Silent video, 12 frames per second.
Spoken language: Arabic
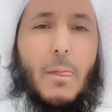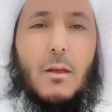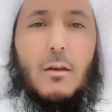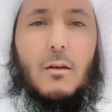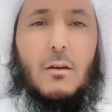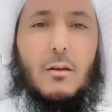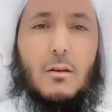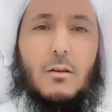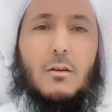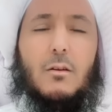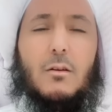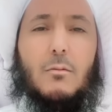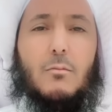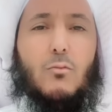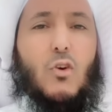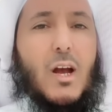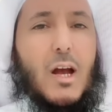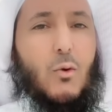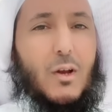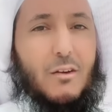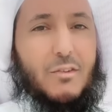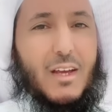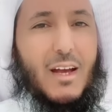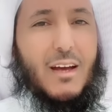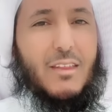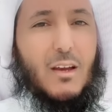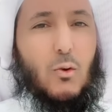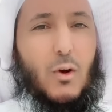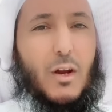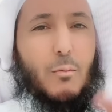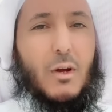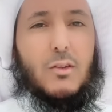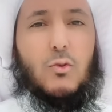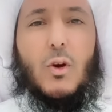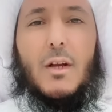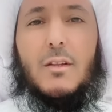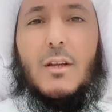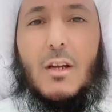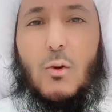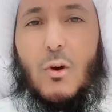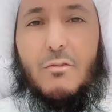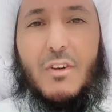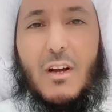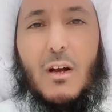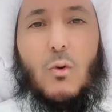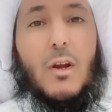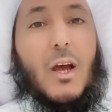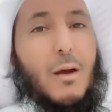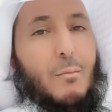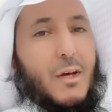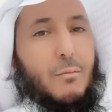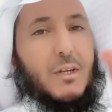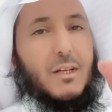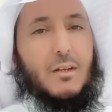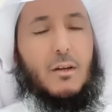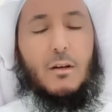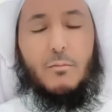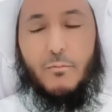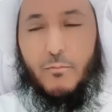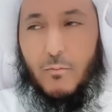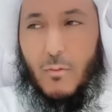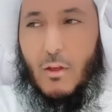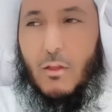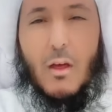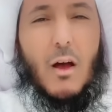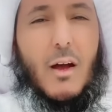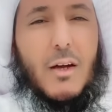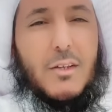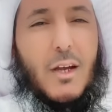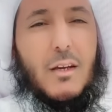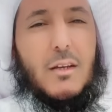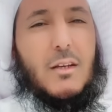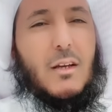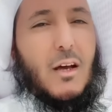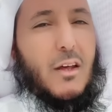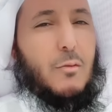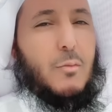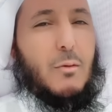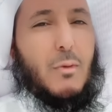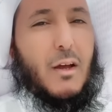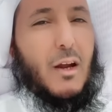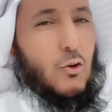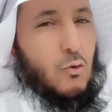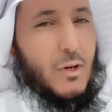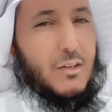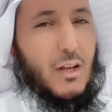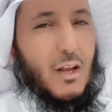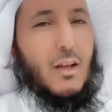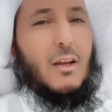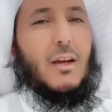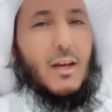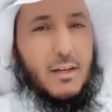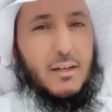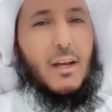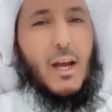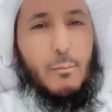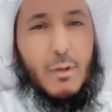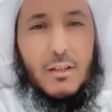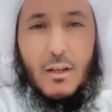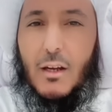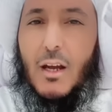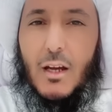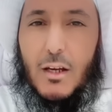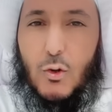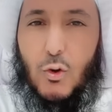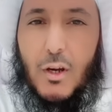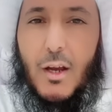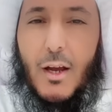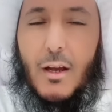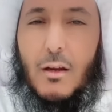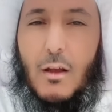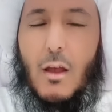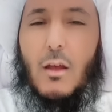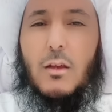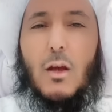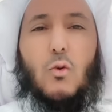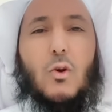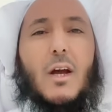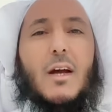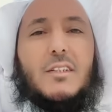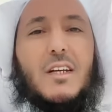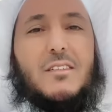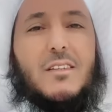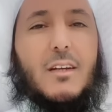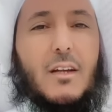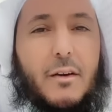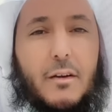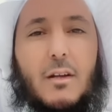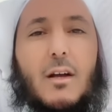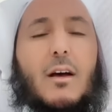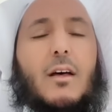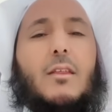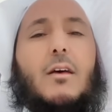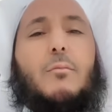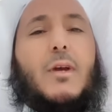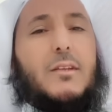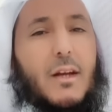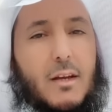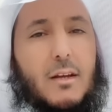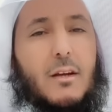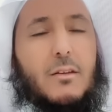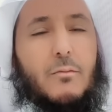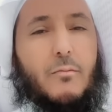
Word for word: آه، محاولة في هذا الورم قد تؤدي للوفاة والأعمار بيد الله ضاقت علي الأرض بما رحبت لكني حمدت الله على كل حال يقول حجزت إلى الرياض أبي أتأكد